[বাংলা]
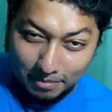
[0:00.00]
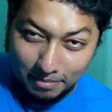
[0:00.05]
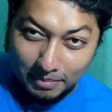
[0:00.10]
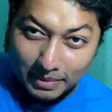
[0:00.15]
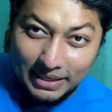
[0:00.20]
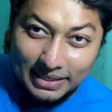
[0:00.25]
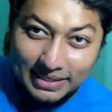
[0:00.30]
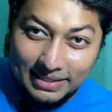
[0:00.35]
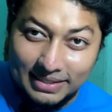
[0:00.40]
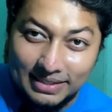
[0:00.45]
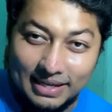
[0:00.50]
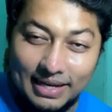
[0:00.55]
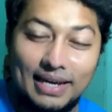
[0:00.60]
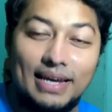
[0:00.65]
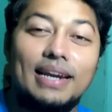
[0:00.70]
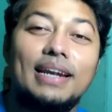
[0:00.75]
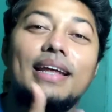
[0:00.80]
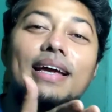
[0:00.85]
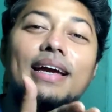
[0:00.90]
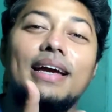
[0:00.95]
মিড ডে
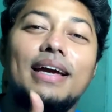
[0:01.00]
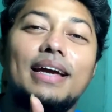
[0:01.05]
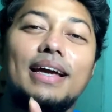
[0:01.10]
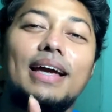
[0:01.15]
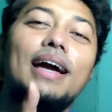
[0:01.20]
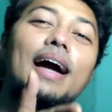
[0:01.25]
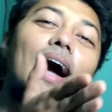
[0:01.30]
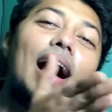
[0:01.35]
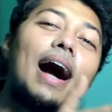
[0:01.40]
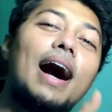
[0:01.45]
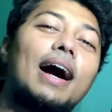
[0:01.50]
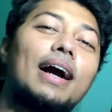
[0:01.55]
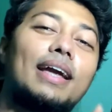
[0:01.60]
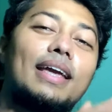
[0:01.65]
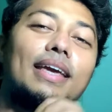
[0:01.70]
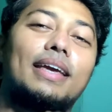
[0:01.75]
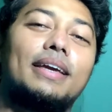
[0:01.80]
আগে